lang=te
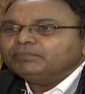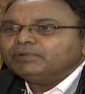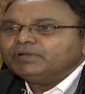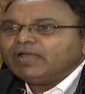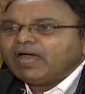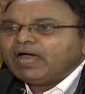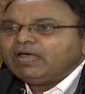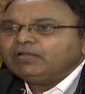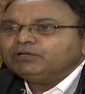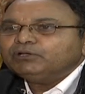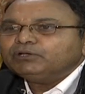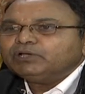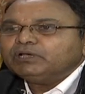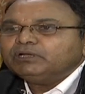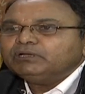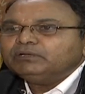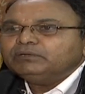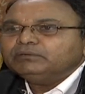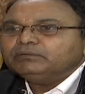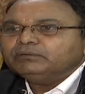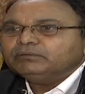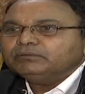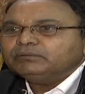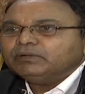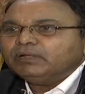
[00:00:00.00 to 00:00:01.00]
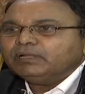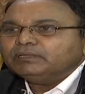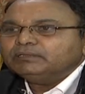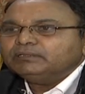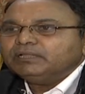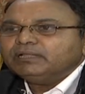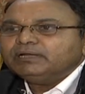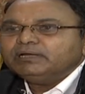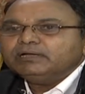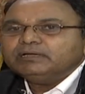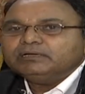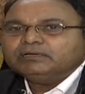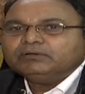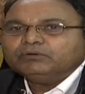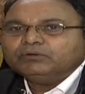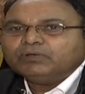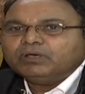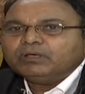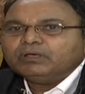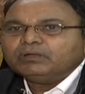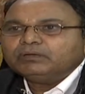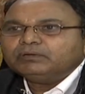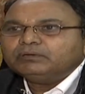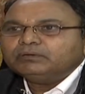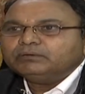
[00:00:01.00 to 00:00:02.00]
నాలుకలు అందరి
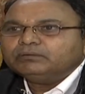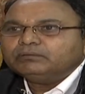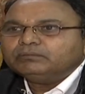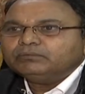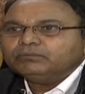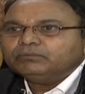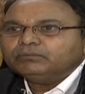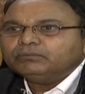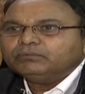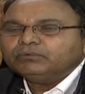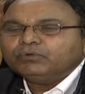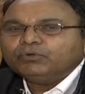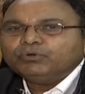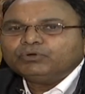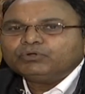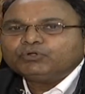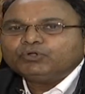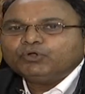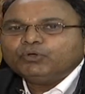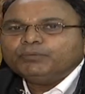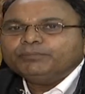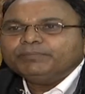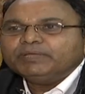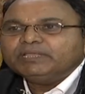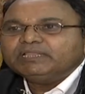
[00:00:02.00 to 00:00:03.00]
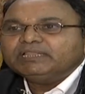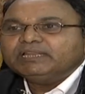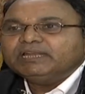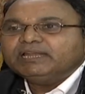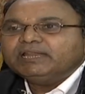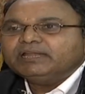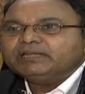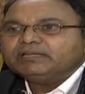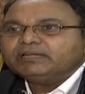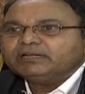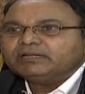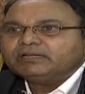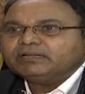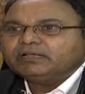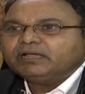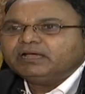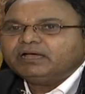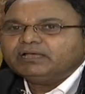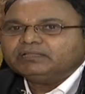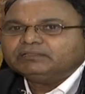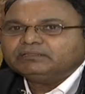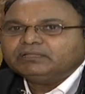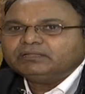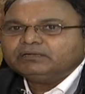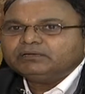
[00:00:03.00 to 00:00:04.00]
నోట్లో మెదిలేటట్టుగా
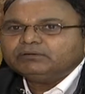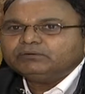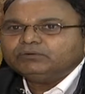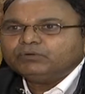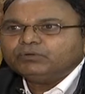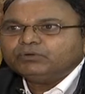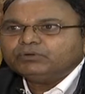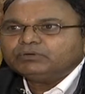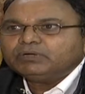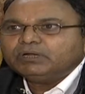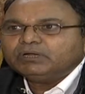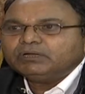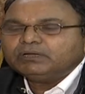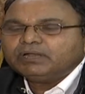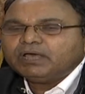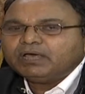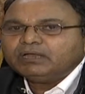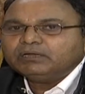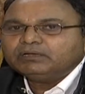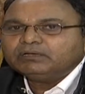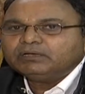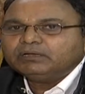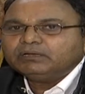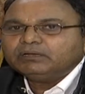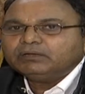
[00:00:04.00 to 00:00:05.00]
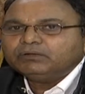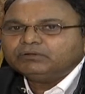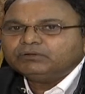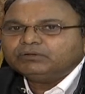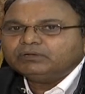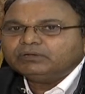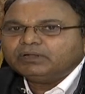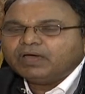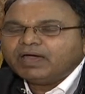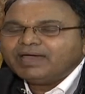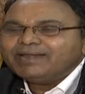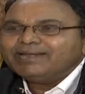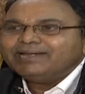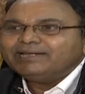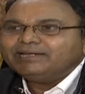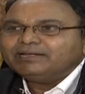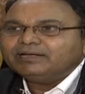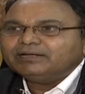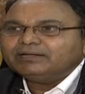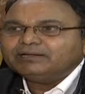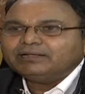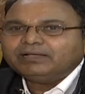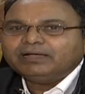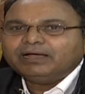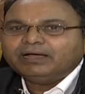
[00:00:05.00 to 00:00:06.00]
అందరి నోట్ల నాలుకల్లో
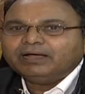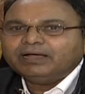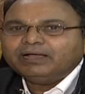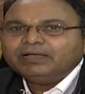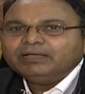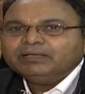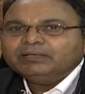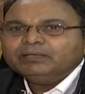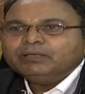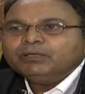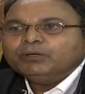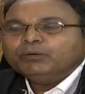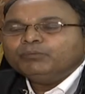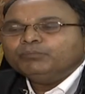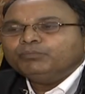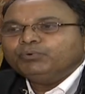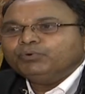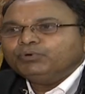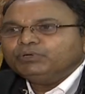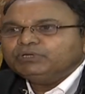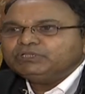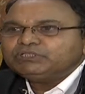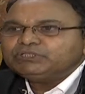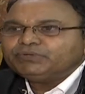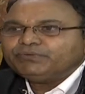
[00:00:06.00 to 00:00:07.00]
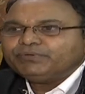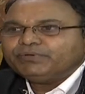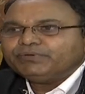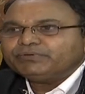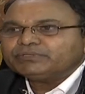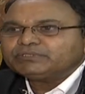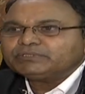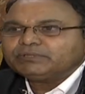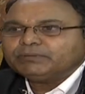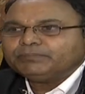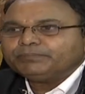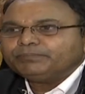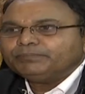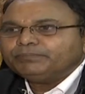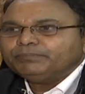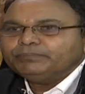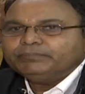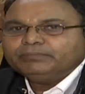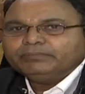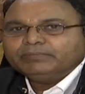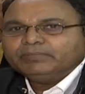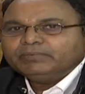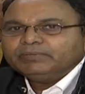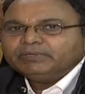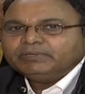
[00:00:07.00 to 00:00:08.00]
నానేటట్టుగా పోలీసు వ్యవస్థ
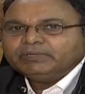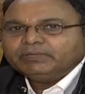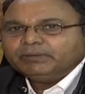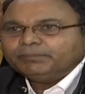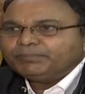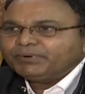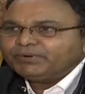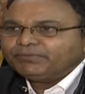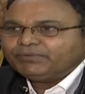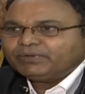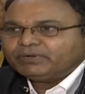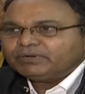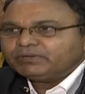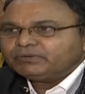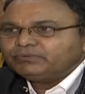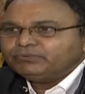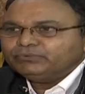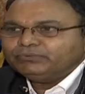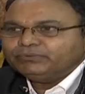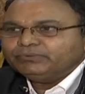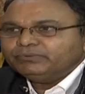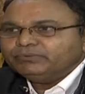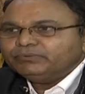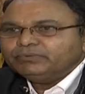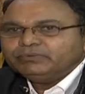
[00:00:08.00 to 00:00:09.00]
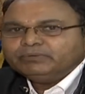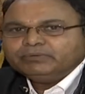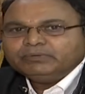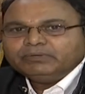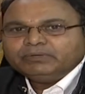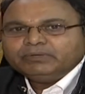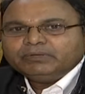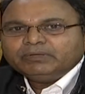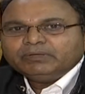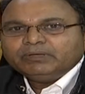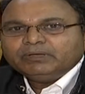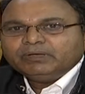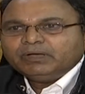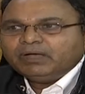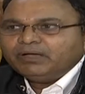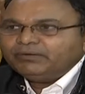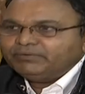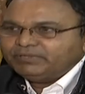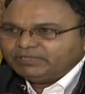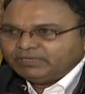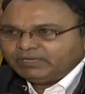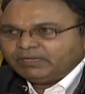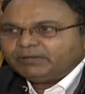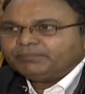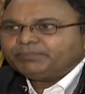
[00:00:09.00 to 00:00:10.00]
ఇప్పటివరకు ఆ
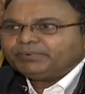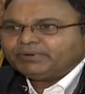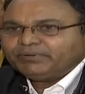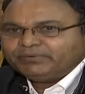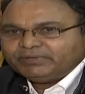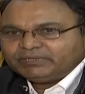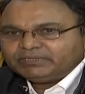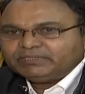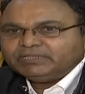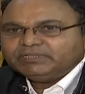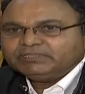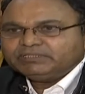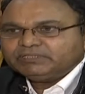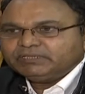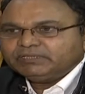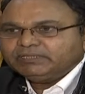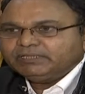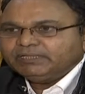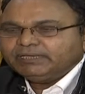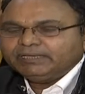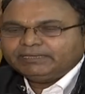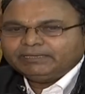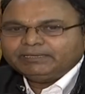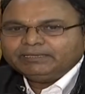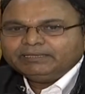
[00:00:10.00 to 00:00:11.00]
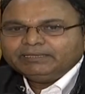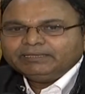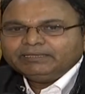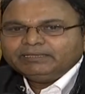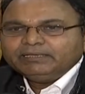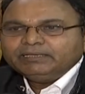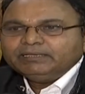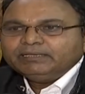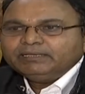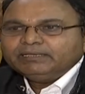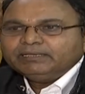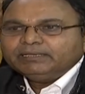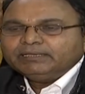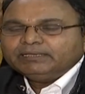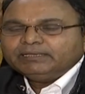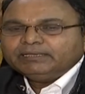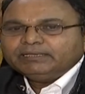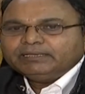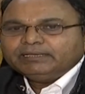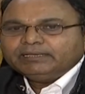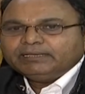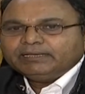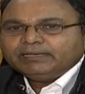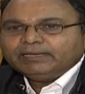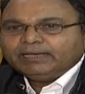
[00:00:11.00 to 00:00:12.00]
విధంగా ప్రవర్తించింది
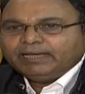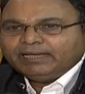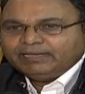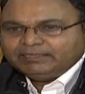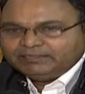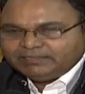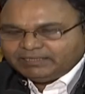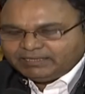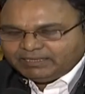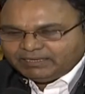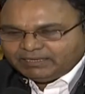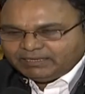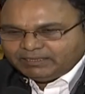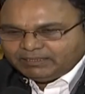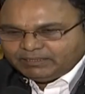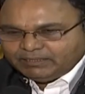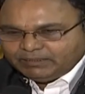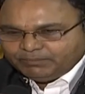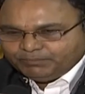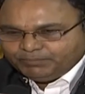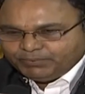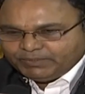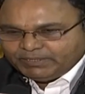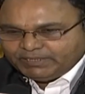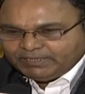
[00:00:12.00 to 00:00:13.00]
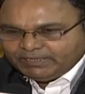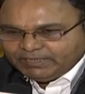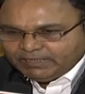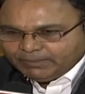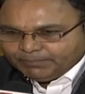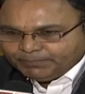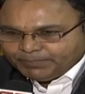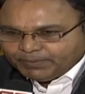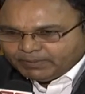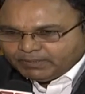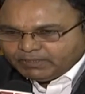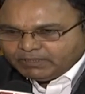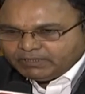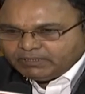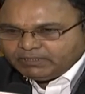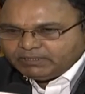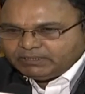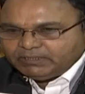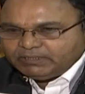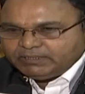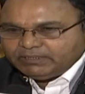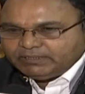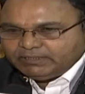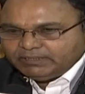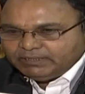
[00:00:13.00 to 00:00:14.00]
అయితే ఇప్పుడు ఈ
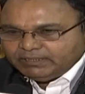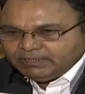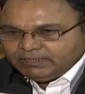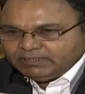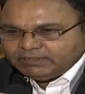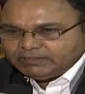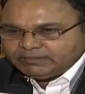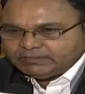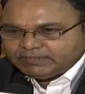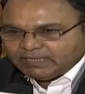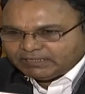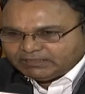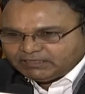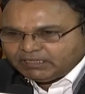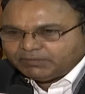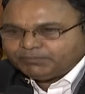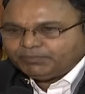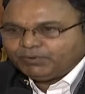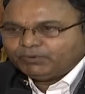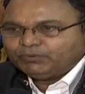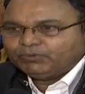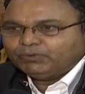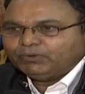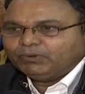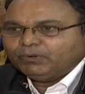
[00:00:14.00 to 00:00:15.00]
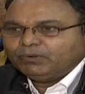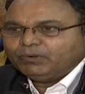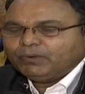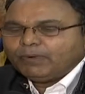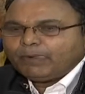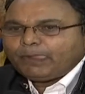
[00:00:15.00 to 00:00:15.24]
ఈ సందర్భంలో